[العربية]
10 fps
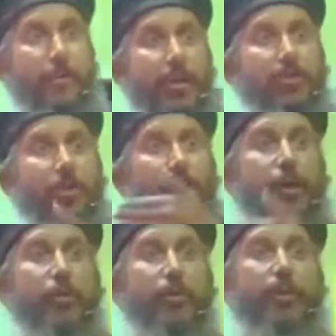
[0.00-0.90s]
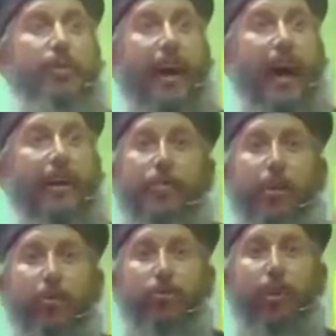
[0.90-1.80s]
ويجي قدامهم البحر
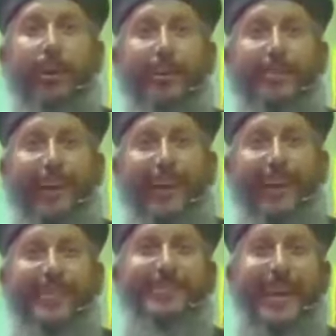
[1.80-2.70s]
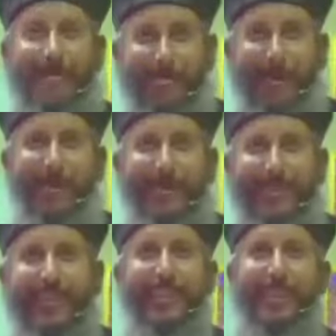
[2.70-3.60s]
الموضوع خلص خلاص
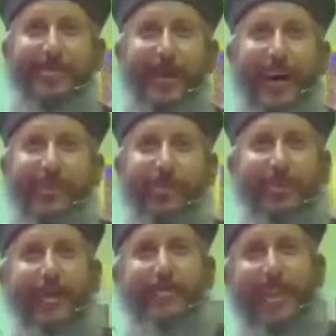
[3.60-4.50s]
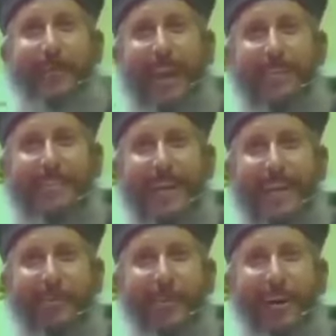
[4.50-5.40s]
هنموت البحر قدامنا
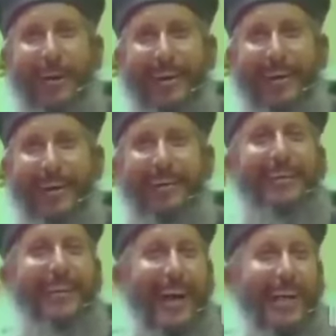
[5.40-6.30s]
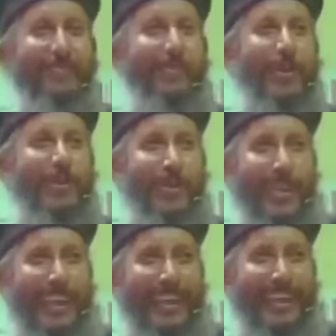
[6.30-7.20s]
والعساكر ورانا
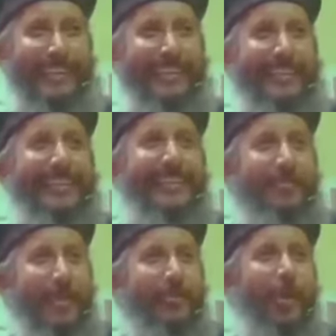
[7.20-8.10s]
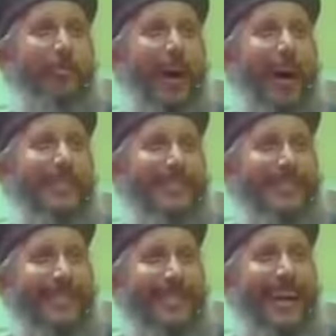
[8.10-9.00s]
هيموتونا الموضوع
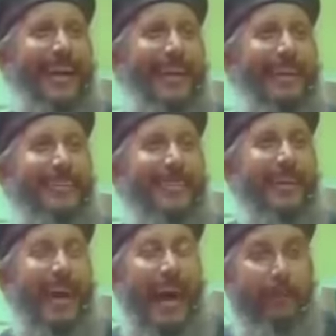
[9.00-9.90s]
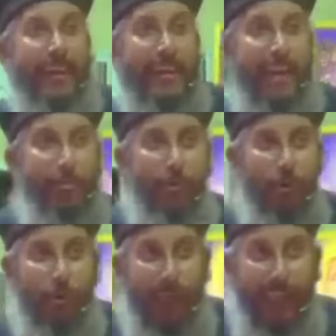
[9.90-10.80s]
باص كده خلاص عارفين كانوا
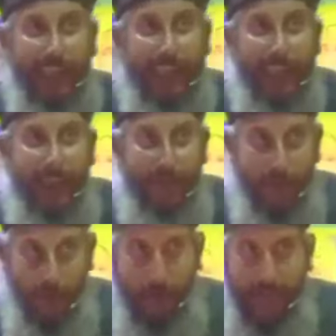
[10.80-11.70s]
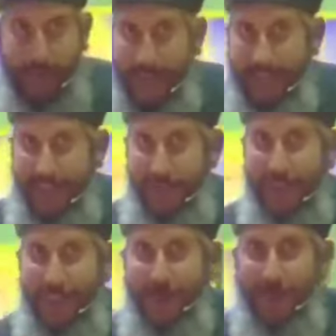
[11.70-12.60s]
يقولوا في خروج
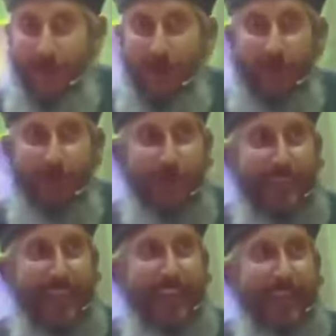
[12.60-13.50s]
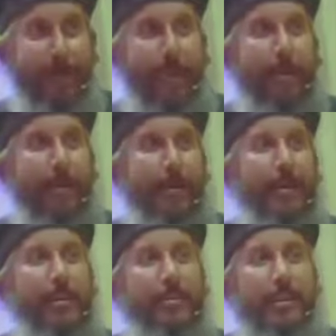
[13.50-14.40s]
14 يقولوا لموسى ايه
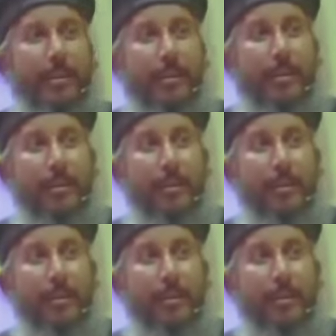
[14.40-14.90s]
ايه ده